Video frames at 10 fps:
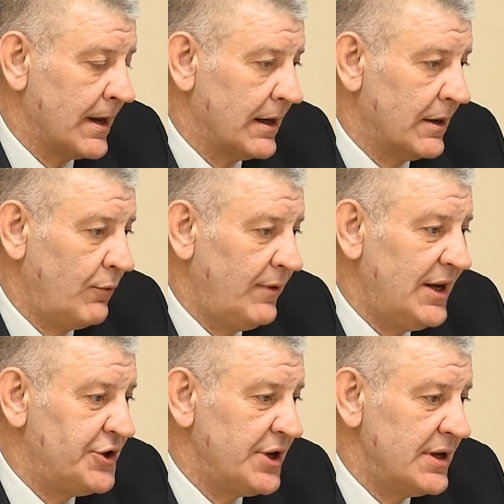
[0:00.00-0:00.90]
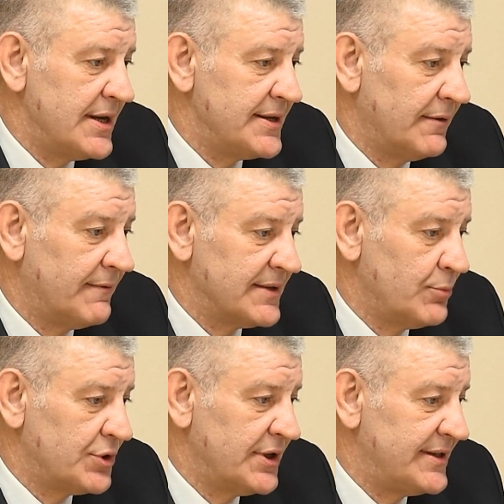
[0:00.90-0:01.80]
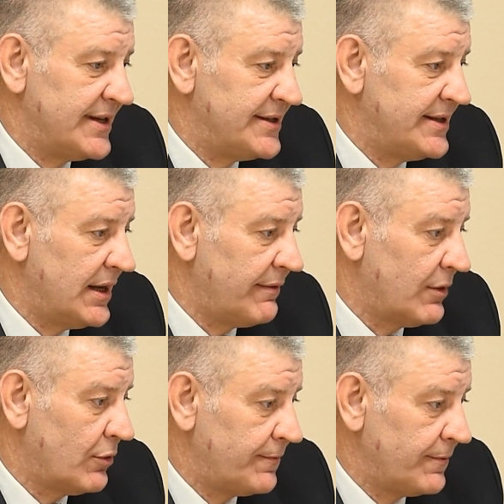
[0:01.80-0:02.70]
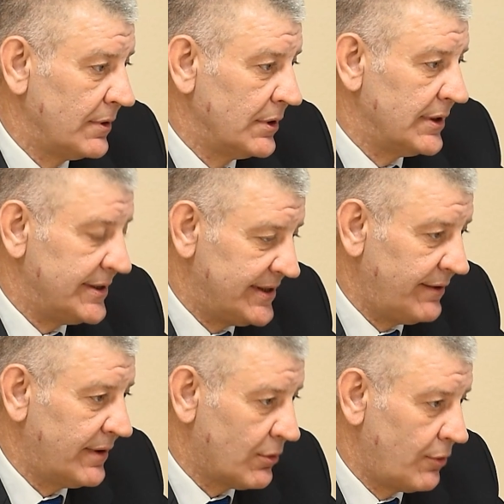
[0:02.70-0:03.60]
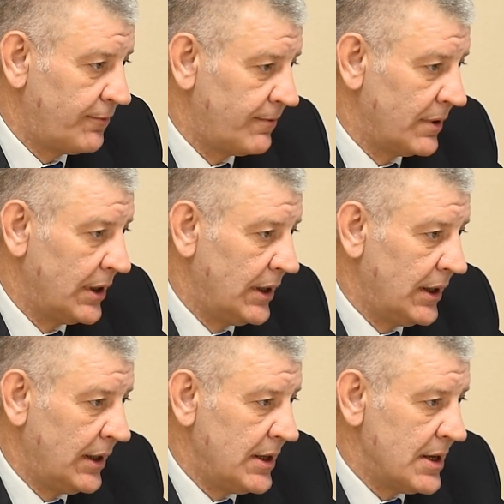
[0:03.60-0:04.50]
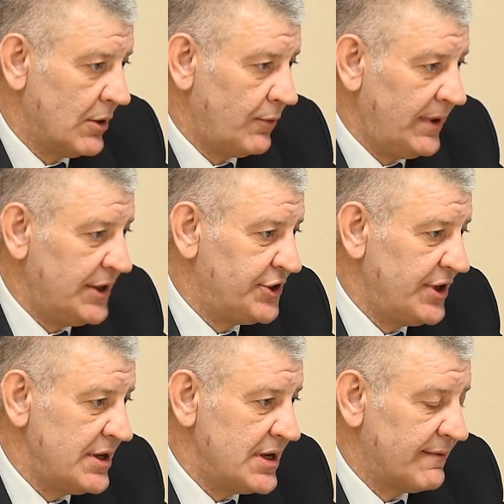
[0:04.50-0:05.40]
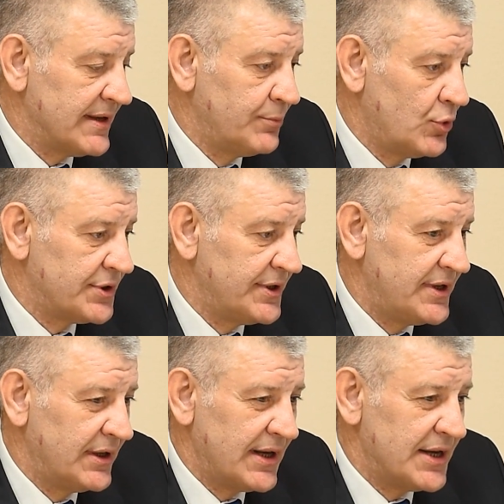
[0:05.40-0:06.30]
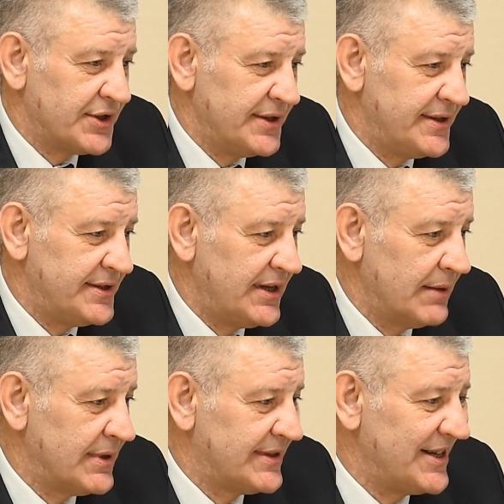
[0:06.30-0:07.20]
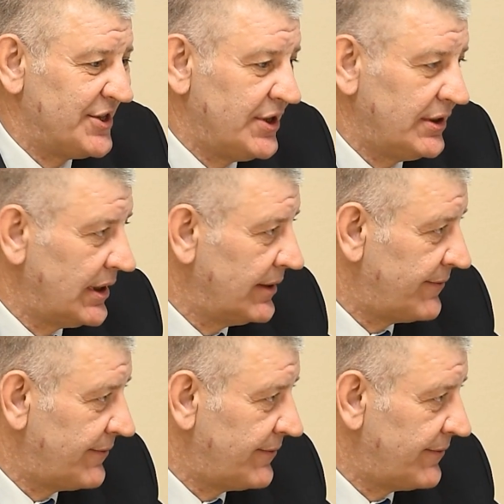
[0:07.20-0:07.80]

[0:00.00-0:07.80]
э, увеличение возможностей серверов, серверов увеличение возможностей нашей системы защиты